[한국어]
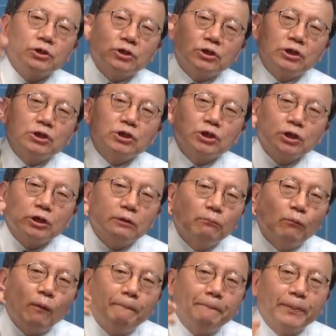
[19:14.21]
진실을
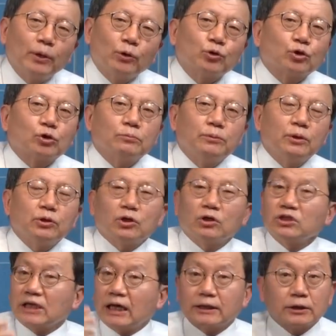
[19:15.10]
못 배웠으면
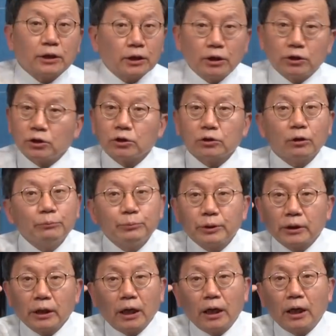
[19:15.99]
전 자살했을
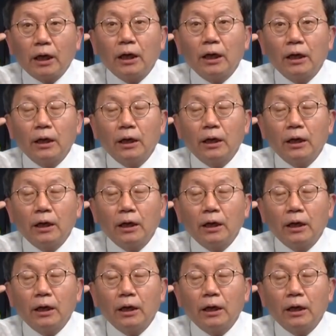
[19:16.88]
겁니다.